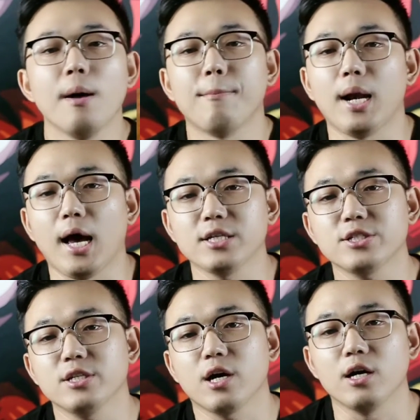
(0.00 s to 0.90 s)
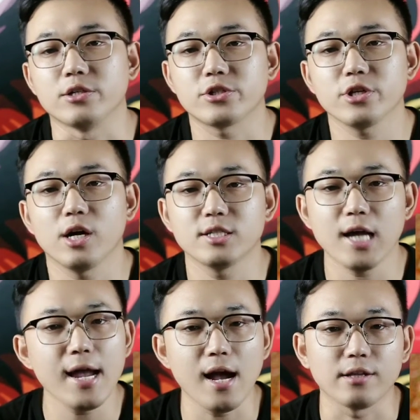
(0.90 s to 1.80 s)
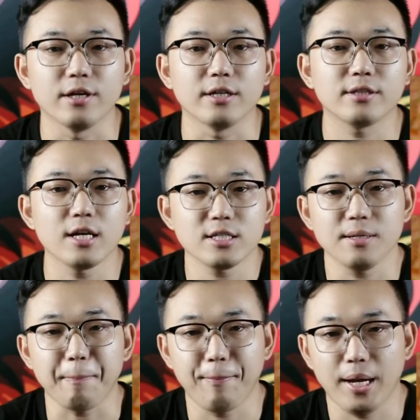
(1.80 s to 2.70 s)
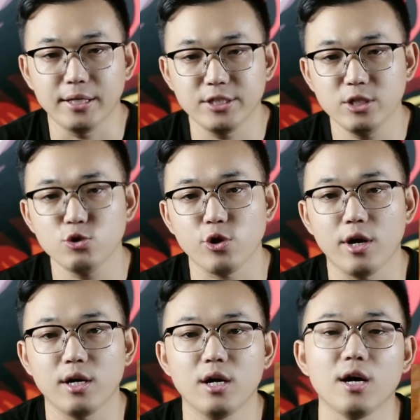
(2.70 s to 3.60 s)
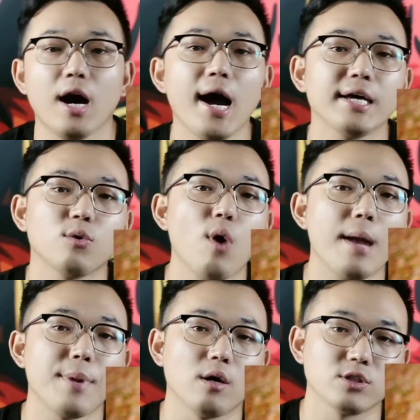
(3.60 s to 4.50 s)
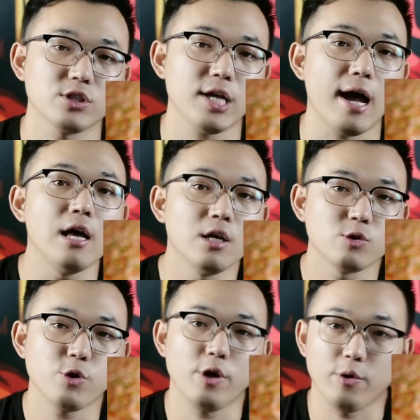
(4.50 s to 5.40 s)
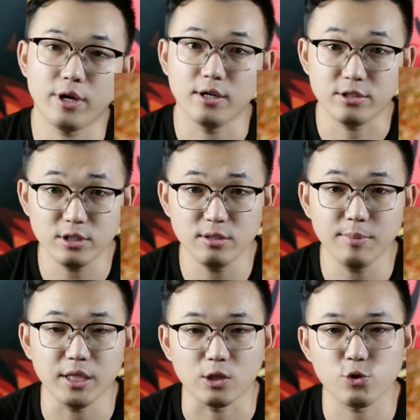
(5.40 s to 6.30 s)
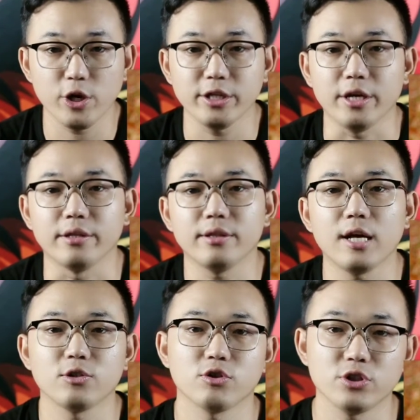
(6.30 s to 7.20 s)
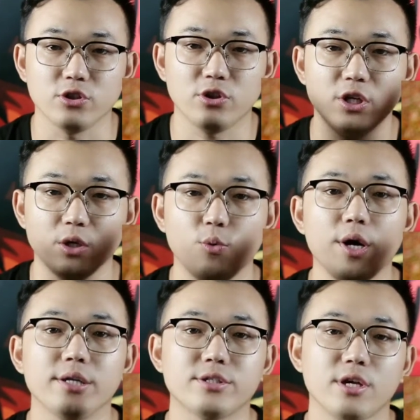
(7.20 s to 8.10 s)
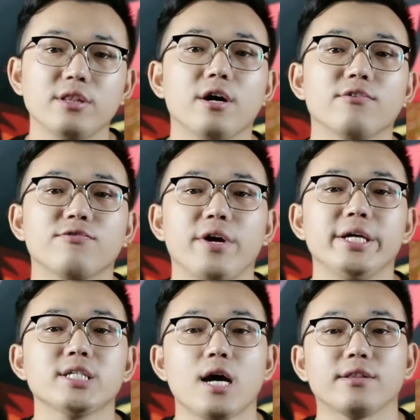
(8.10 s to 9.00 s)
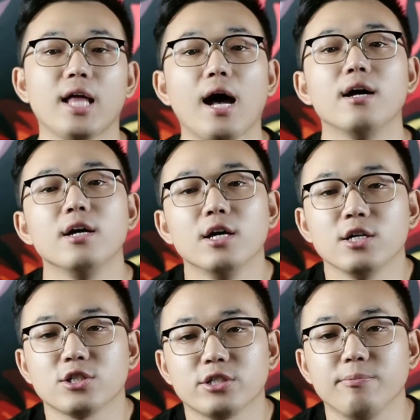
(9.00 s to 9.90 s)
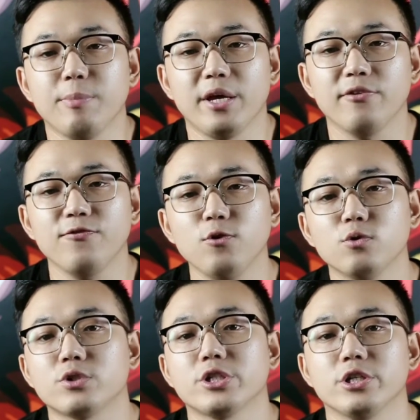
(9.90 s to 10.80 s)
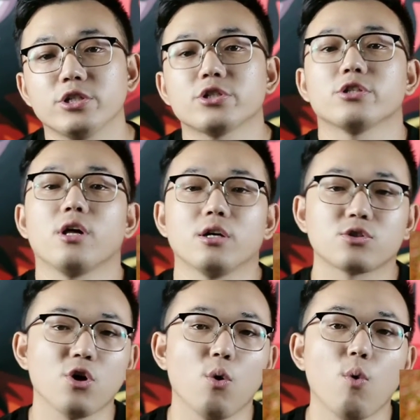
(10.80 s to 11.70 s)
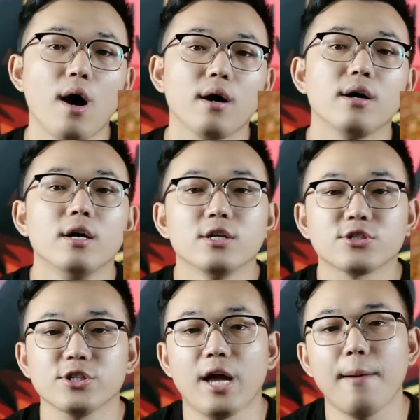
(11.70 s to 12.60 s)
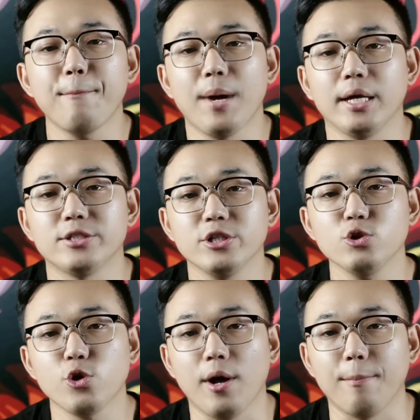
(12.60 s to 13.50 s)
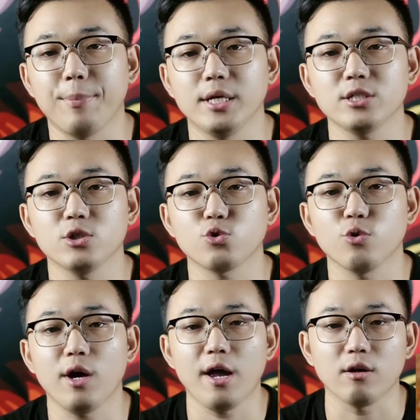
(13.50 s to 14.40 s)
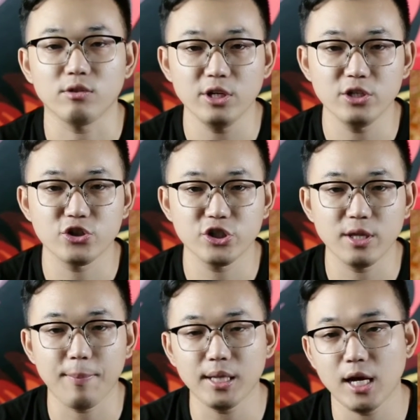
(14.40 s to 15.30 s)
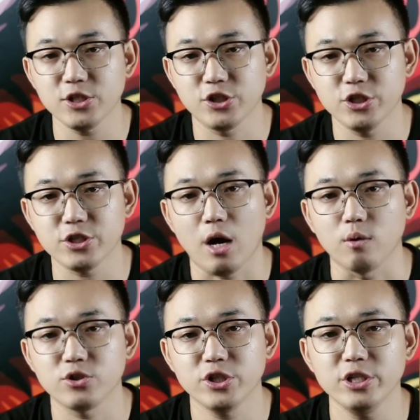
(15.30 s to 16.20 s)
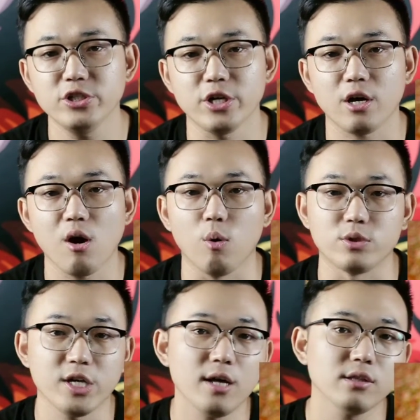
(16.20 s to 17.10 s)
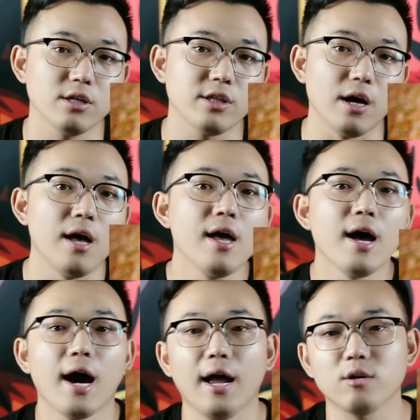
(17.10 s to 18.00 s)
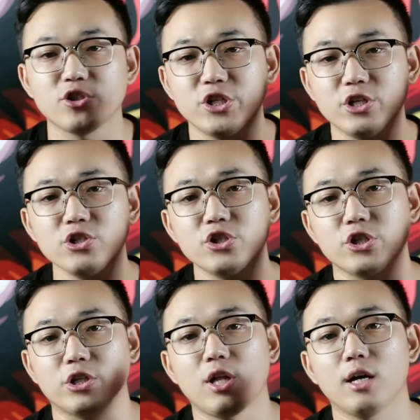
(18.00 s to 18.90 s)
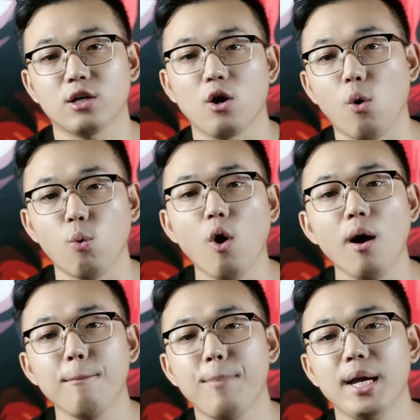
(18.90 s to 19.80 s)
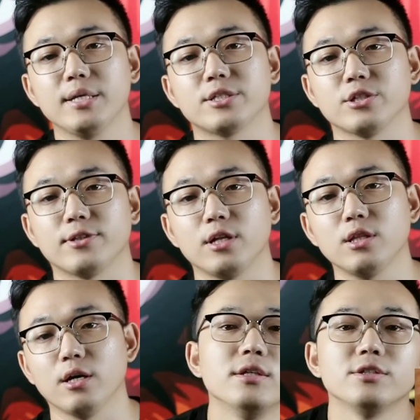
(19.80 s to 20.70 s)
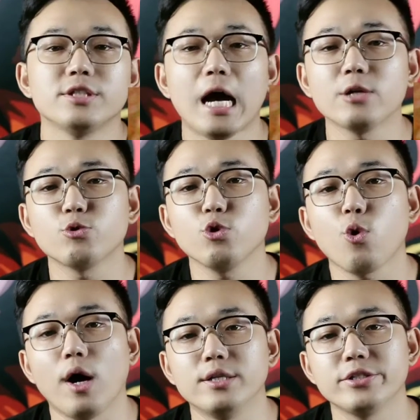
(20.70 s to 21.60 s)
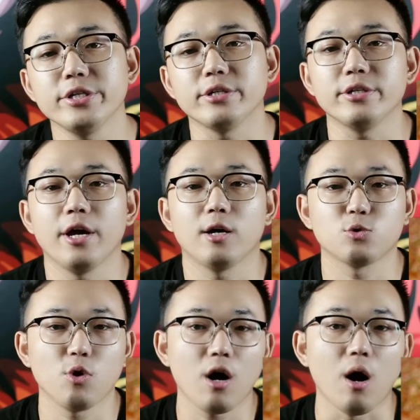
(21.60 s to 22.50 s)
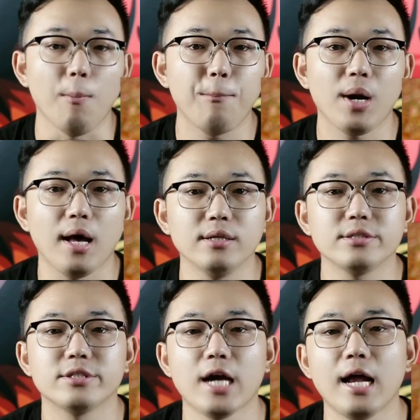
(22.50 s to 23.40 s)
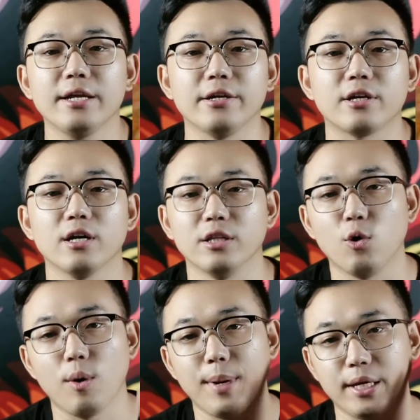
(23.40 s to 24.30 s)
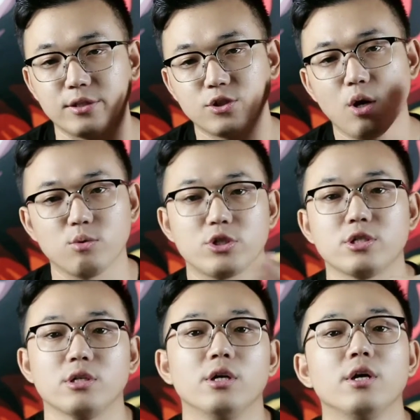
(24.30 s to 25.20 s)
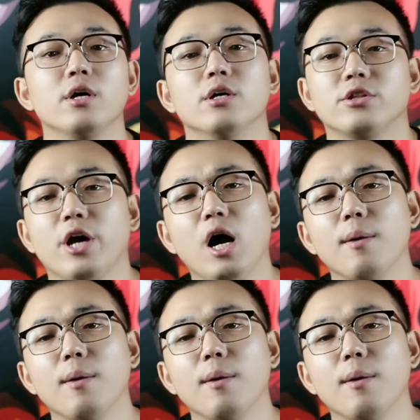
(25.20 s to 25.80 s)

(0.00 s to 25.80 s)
本来是很适合家养的。但是北京犬可爱的外表之下，却有一个致命的缺点，那就是体味真的非常大。是名副其实的臭汪。饲养北京犬，平时除了要定期的帮它洗澡、清洁口腔等等，还要勤洗它的狗窝、被子等等，家居环境也要做好，不然家里可能会被臭死。第二